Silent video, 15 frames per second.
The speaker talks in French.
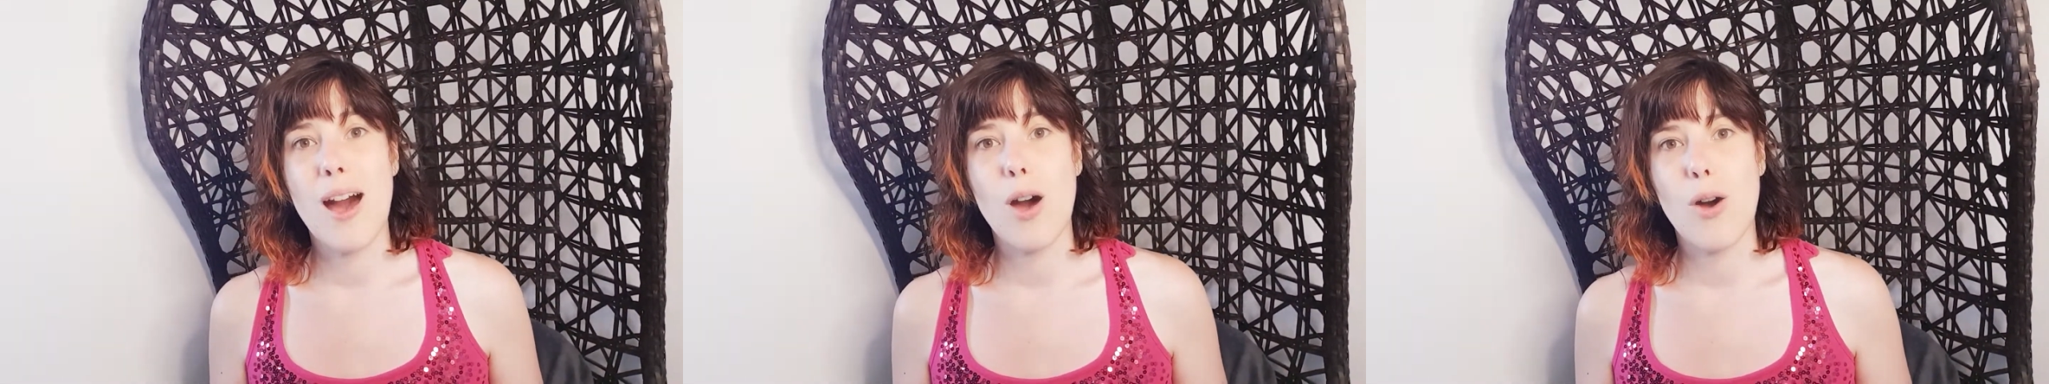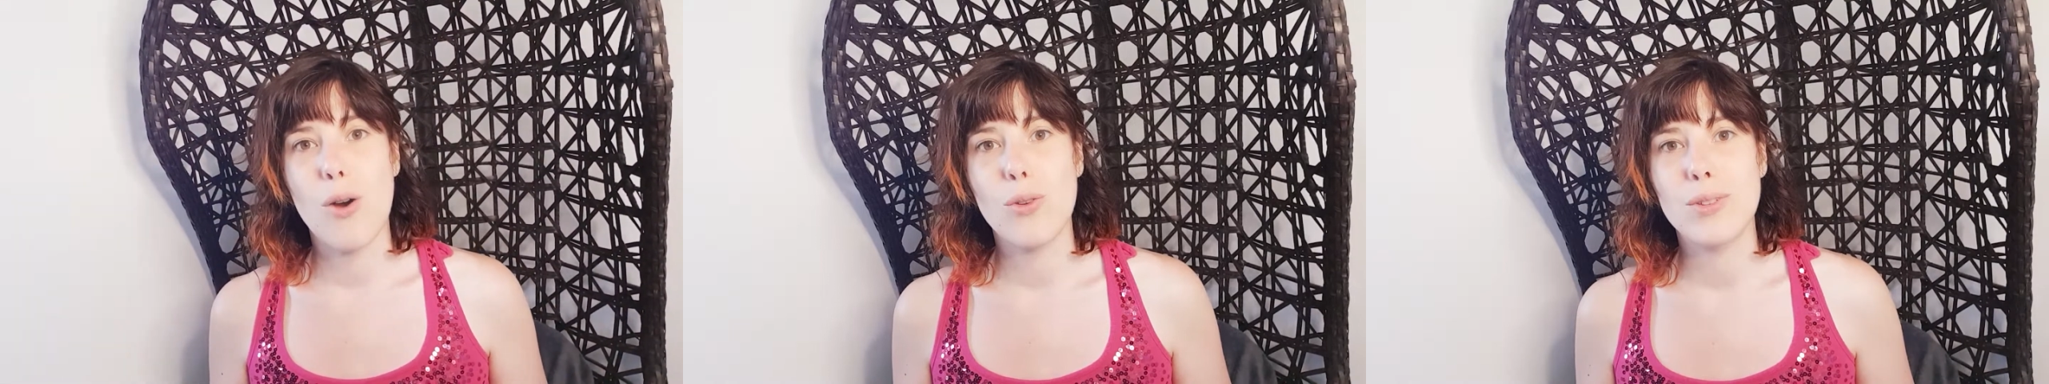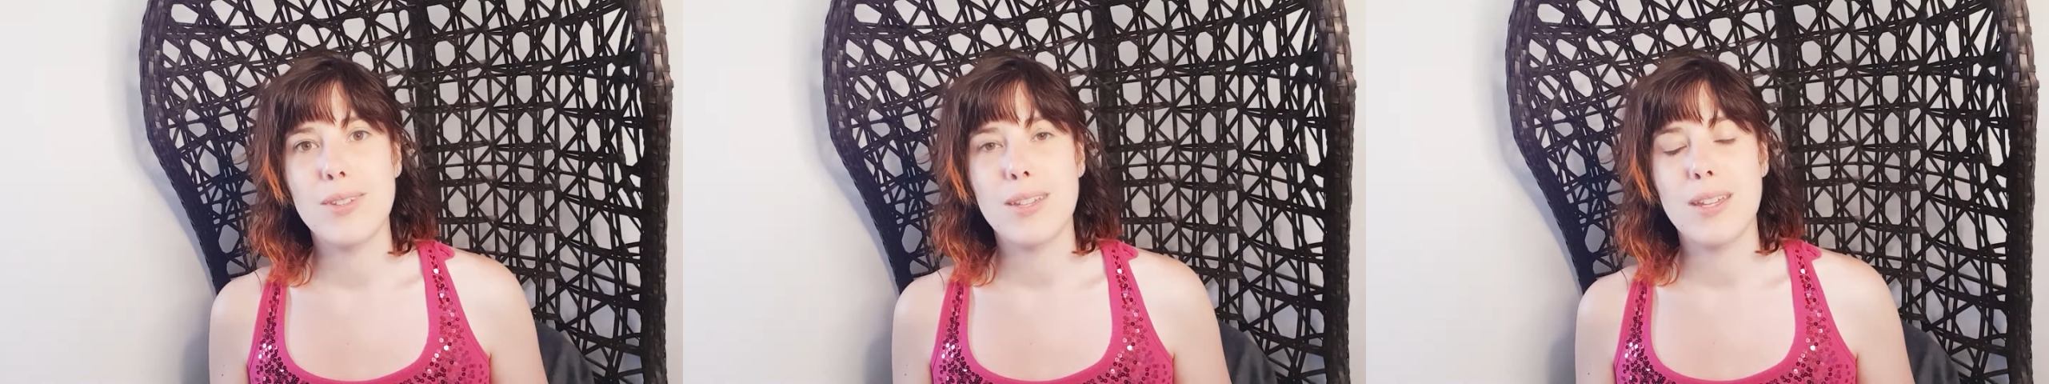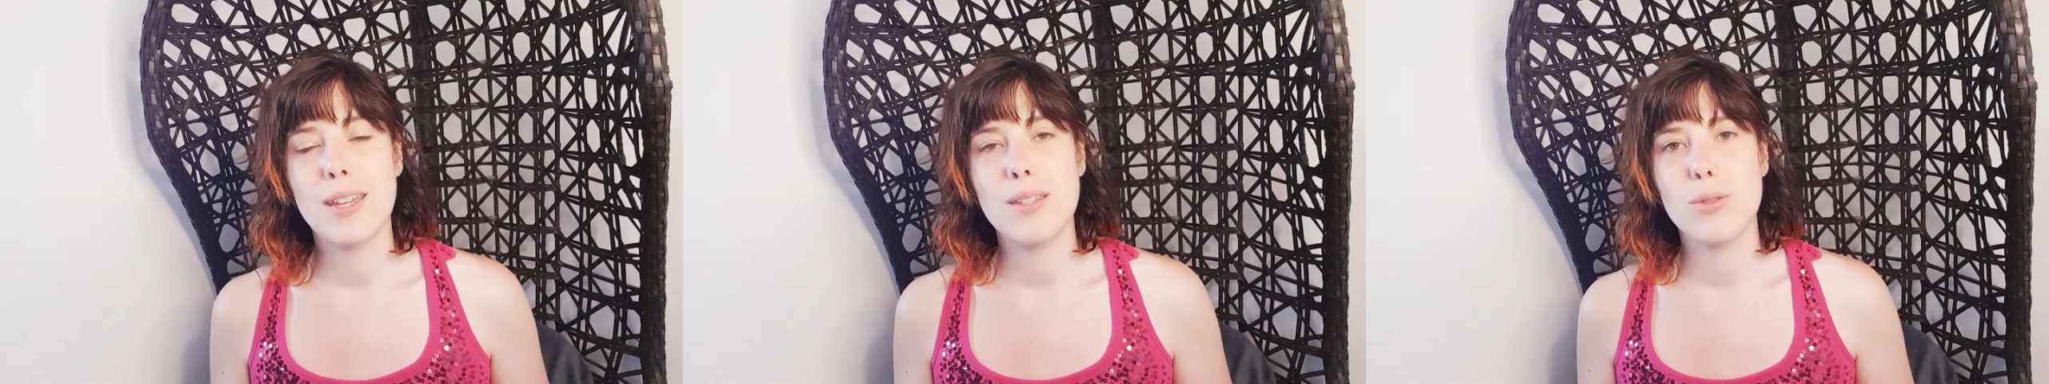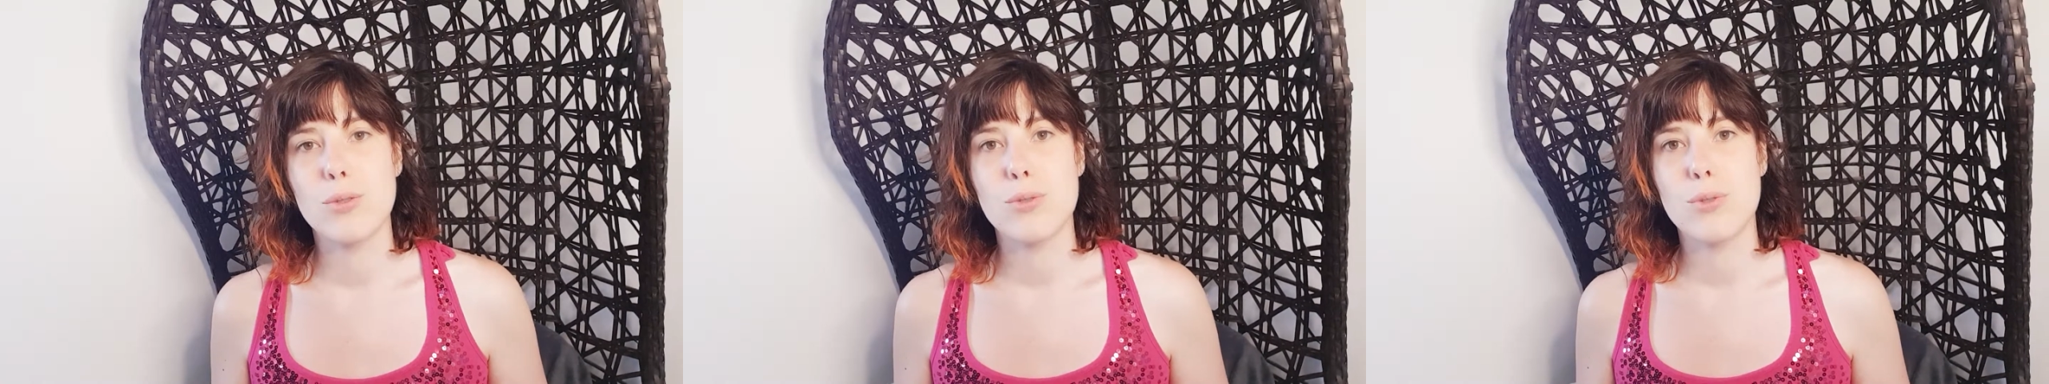rentrer
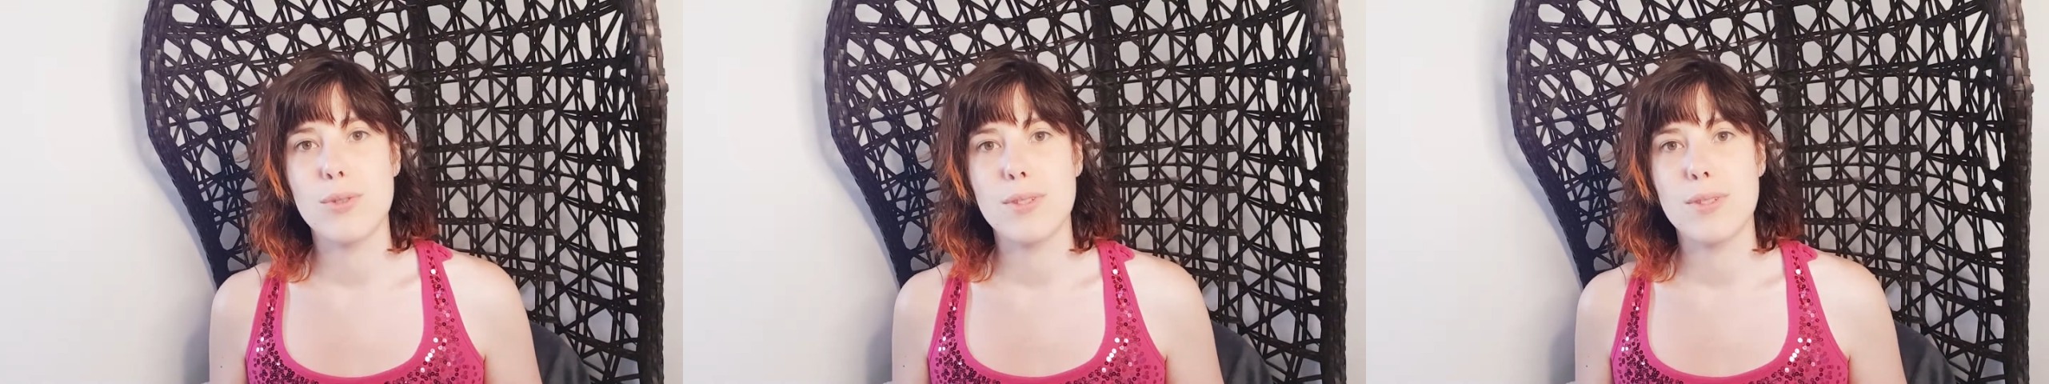dans ce